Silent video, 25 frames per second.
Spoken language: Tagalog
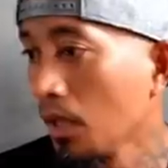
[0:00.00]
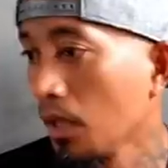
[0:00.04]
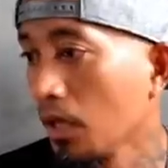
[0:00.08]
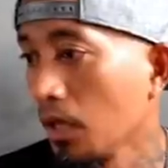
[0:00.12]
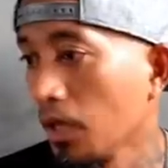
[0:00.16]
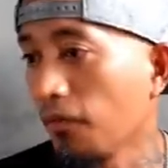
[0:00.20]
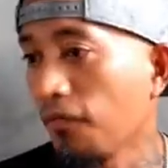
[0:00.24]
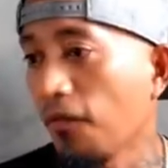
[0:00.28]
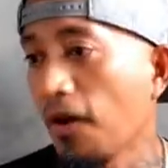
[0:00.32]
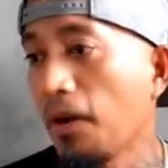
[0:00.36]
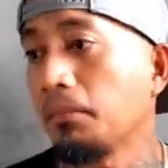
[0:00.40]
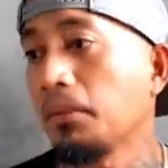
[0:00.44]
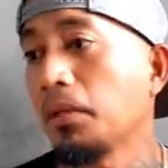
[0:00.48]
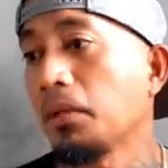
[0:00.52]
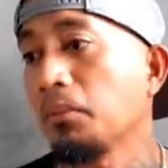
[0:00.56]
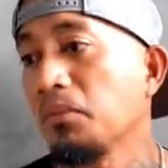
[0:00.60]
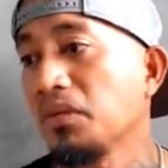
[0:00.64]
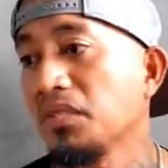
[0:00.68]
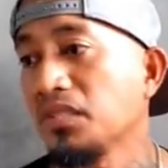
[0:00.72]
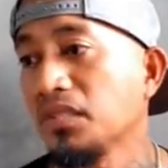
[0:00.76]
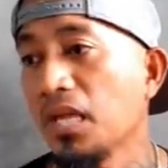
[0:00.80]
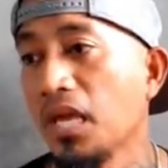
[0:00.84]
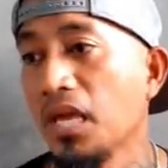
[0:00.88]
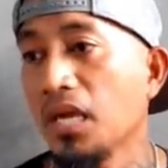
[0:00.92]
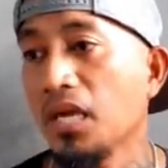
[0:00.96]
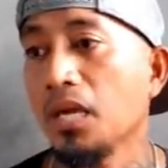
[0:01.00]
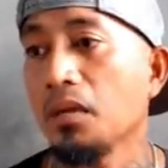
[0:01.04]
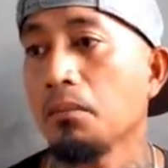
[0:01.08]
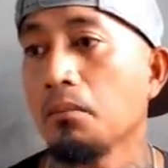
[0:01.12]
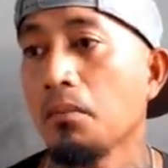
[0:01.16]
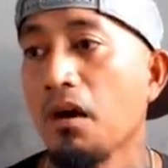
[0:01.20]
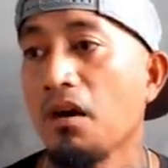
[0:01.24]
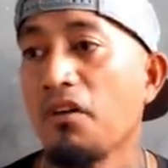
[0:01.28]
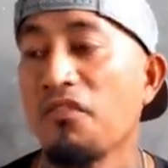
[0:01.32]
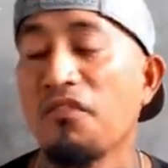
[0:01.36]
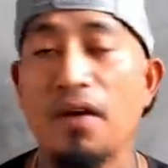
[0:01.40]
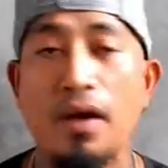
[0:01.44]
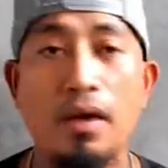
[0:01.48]
If I'm not mistaken,
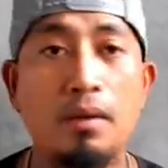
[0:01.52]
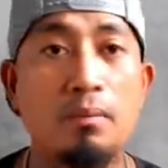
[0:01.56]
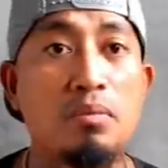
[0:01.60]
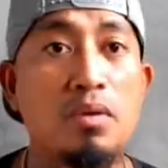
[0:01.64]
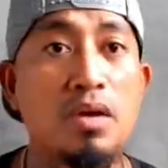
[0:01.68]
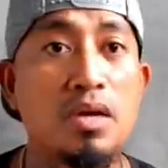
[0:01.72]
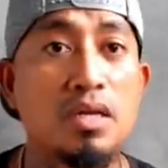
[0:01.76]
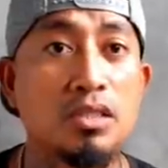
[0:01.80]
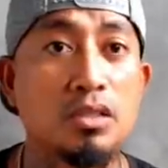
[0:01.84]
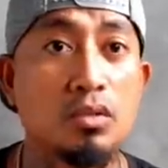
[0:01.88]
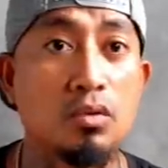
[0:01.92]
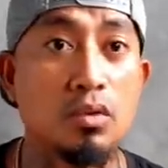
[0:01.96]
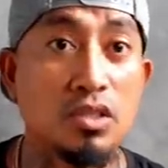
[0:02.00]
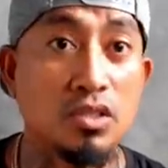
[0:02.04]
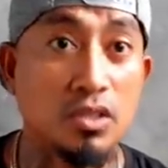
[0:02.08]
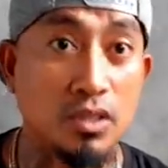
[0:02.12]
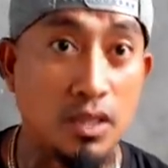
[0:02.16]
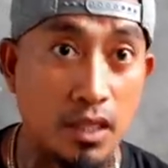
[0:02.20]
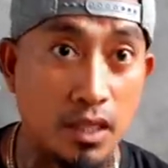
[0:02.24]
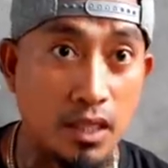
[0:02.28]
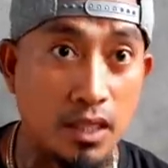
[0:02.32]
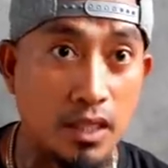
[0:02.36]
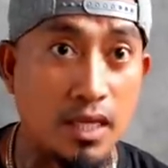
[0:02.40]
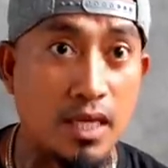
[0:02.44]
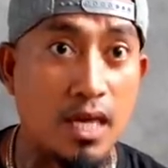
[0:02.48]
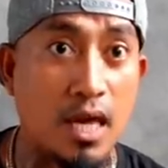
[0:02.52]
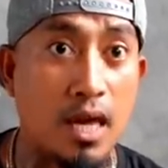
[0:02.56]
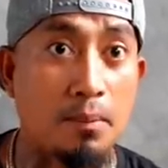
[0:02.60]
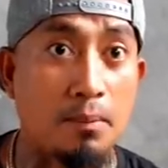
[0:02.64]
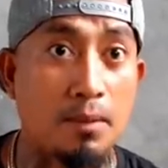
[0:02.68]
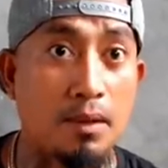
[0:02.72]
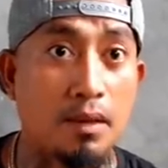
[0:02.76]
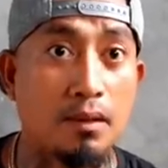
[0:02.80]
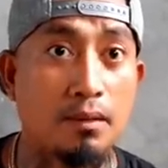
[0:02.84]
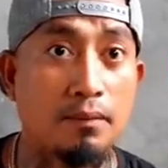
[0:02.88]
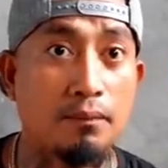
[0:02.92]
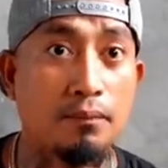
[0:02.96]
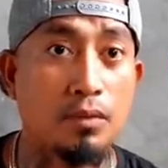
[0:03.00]
mga 5 years ko na siyang
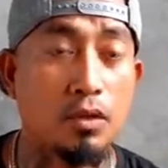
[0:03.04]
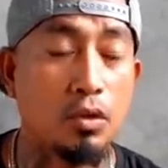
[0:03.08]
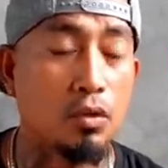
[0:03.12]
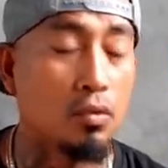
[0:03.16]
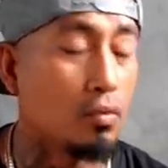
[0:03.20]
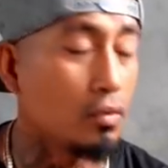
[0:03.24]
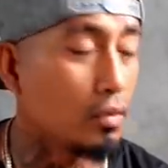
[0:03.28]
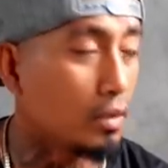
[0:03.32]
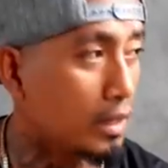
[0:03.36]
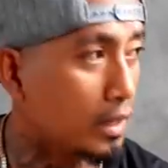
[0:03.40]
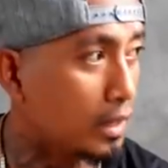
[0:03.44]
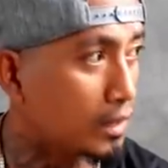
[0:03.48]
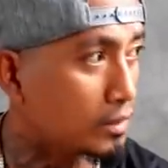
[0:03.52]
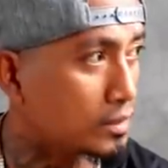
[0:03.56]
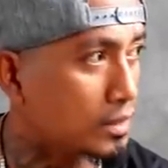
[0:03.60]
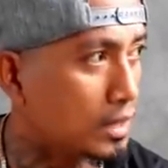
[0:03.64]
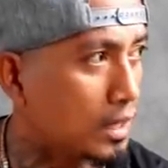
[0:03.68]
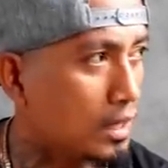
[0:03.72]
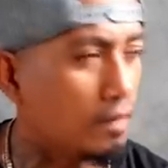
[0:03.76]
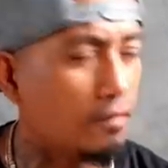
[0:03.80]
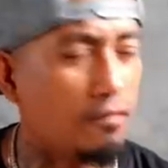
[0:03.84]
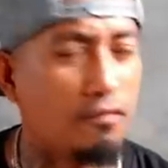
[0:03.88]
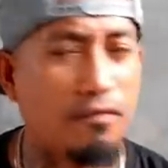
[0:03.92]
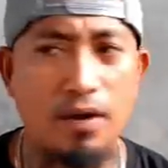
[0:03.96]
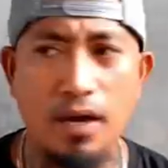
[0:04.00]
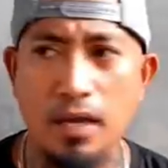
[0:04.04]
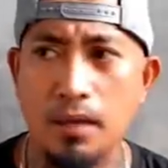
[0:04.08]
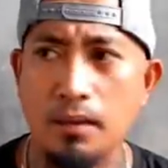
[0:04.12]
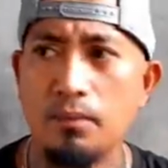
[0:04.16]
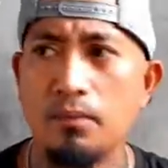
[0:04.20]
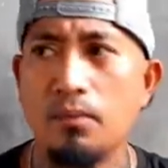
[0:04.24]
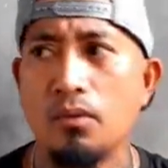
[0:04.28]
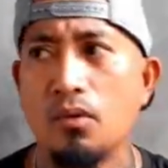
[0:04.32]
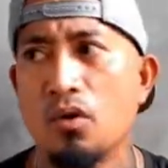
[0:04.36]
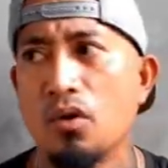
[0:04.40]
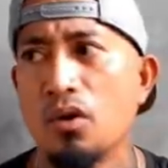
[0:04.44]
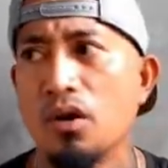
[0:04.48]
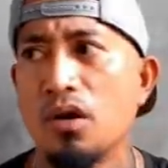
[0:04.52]
ginagamit, yung Korean Jelly
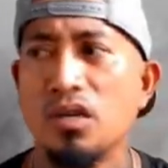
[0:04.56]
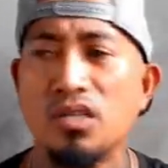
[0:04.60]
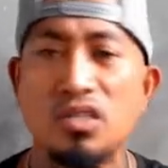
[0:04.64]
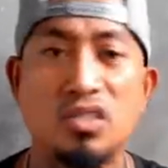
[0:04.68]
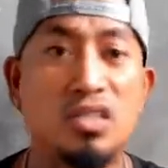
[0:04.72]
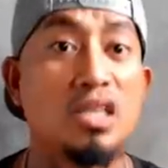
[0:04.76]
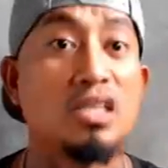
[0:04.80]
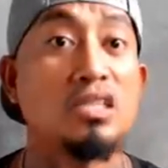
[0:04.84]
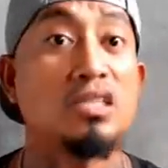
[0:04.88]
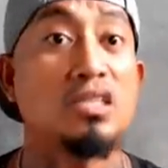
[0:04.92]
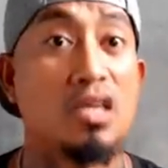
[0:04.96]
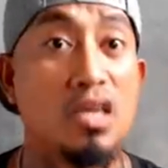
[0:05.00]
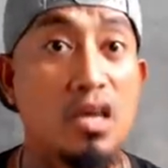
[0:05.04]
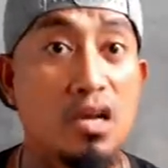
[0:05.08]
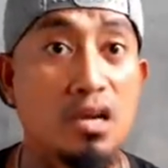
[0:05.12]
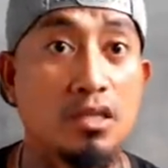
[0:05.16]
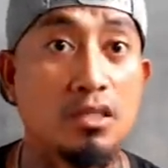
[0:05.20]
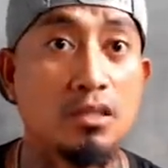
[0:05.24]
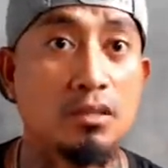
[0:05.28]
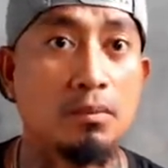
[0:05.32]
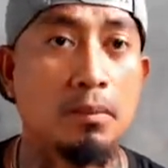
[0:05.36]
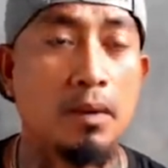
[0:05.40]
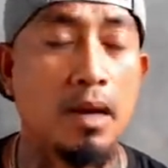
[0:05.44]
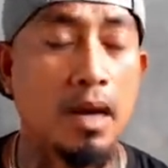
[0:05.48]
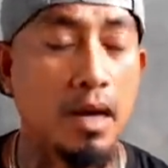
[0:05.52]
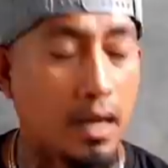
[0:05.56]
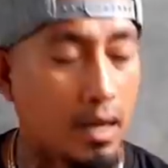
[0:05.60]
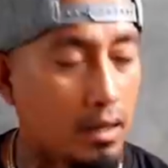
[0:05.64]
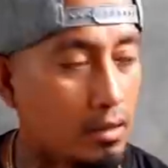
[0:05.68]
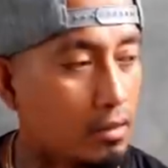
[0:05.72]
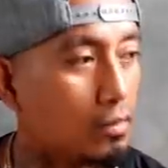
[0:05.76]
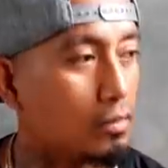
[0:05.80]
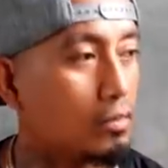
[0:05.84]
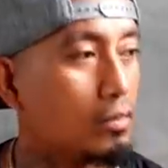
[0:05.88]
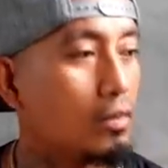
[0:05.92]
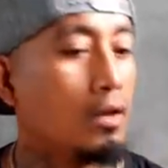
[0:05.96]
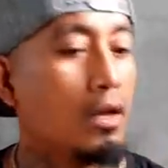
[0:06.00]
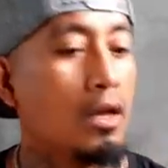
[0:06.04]
5 or 6 years, mga
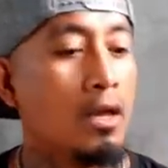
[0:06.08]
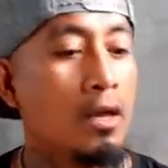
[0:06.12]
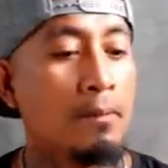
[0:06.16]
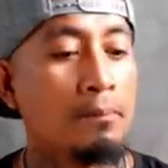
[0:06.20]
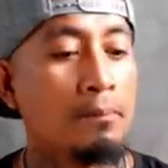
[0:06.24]
ganon, no?